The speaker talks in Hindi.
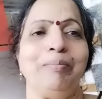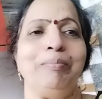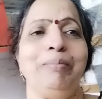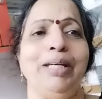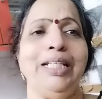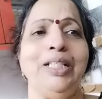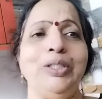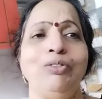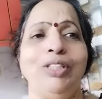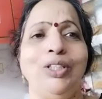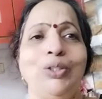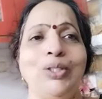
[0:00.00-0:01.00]
मेरी जो
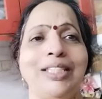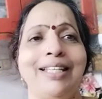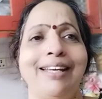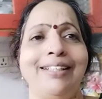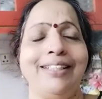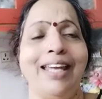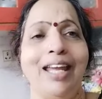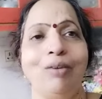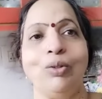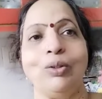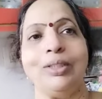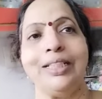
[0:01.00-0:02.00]
वीडियोस देखते हैं
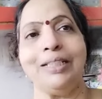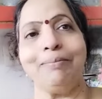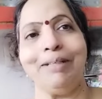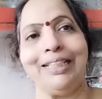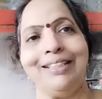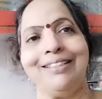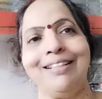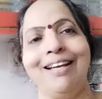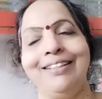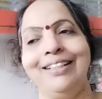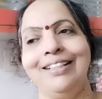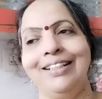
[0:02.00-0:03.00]
वो तीस पैंतीस साल
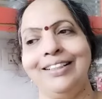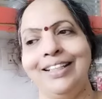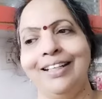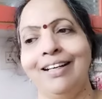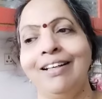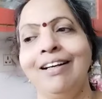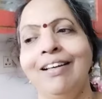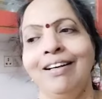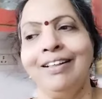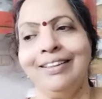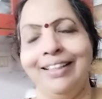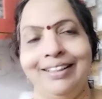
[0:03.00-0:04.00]
की लड़कियाँ
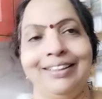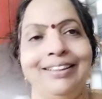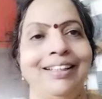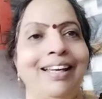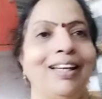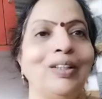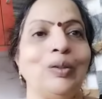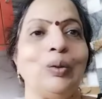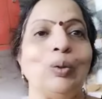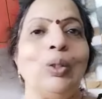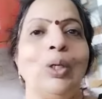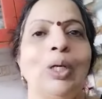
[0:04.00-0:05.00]
देखती हैं जो
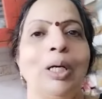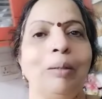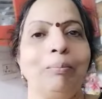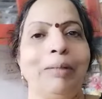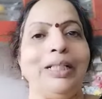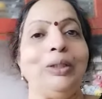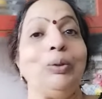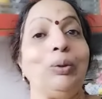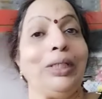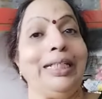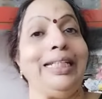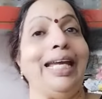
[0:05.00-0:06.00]
बड़ी
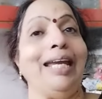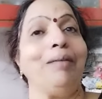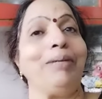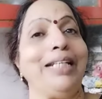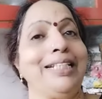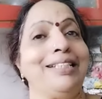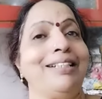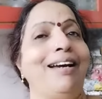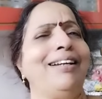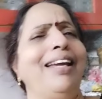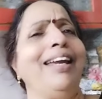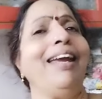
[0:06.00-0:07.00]
दुखी हैं
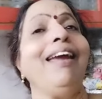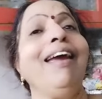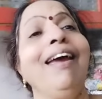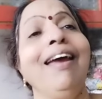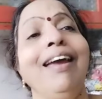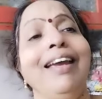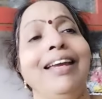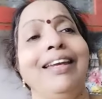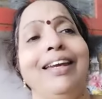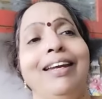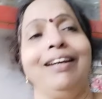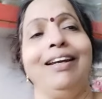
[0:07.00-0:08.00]
परेशान हैं
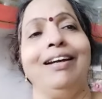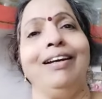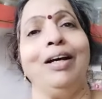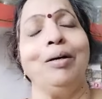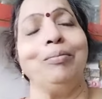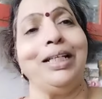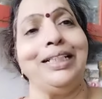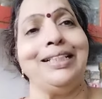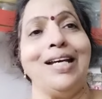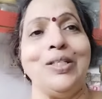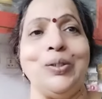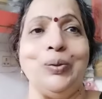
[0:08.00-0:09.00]
कि हमारी
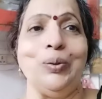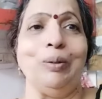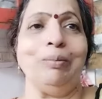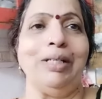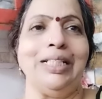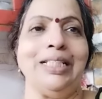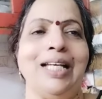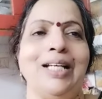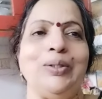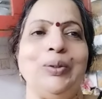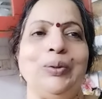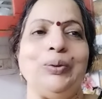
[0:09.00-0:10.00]
सासियों हमारी
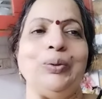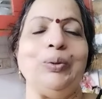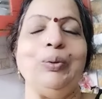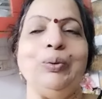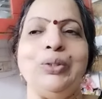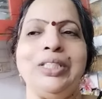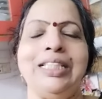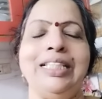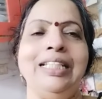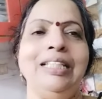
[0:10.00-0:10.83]
सासियों तो उसी